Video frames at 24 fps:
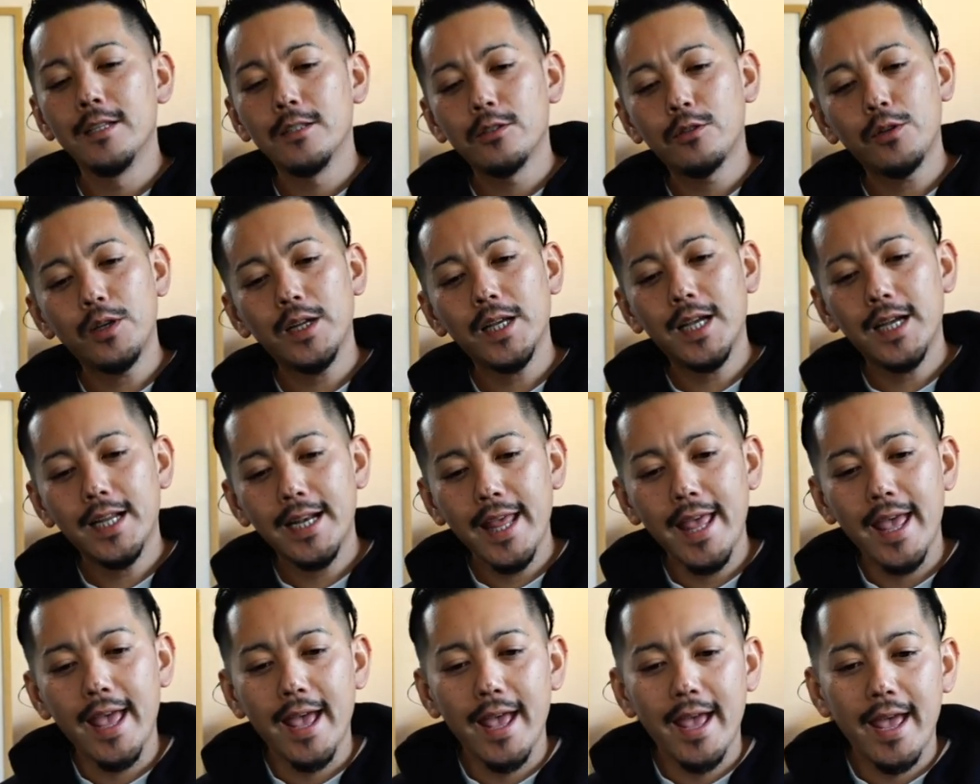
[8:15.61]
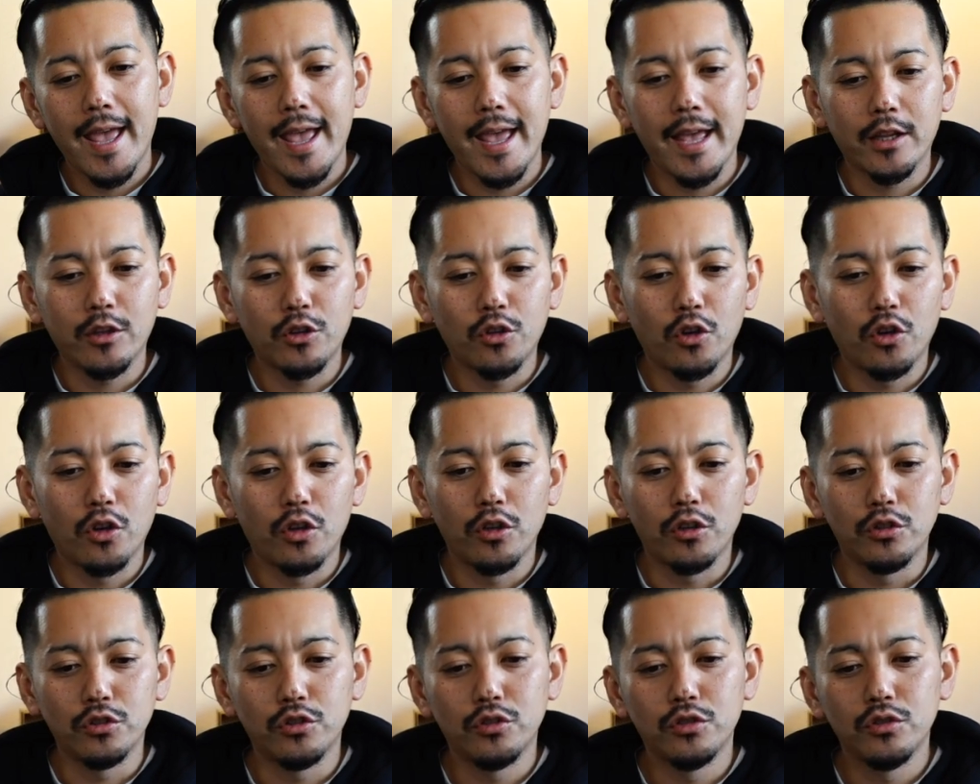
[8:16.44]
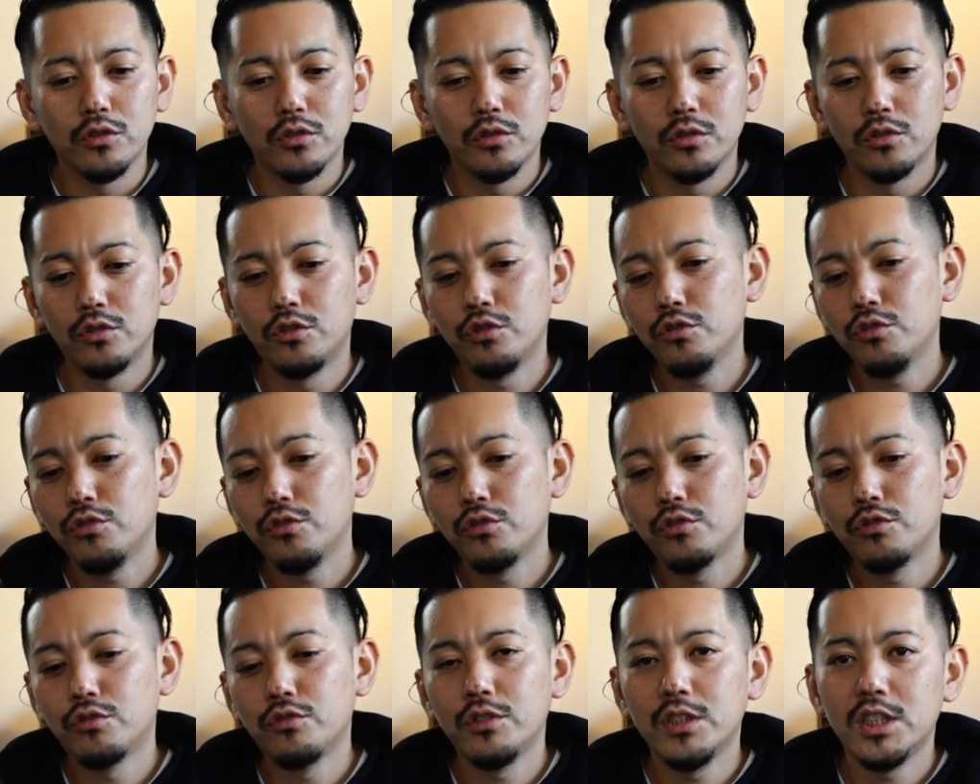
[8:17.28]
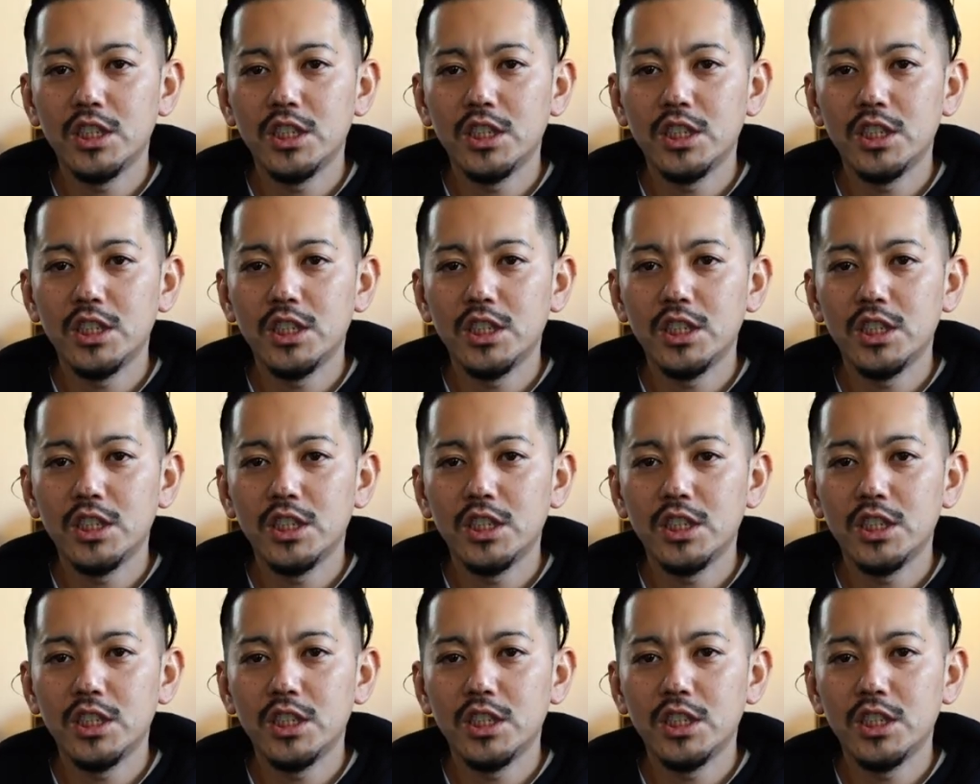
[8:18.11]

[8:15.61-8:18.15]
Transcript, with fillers: それがね、えっ、ー、と、16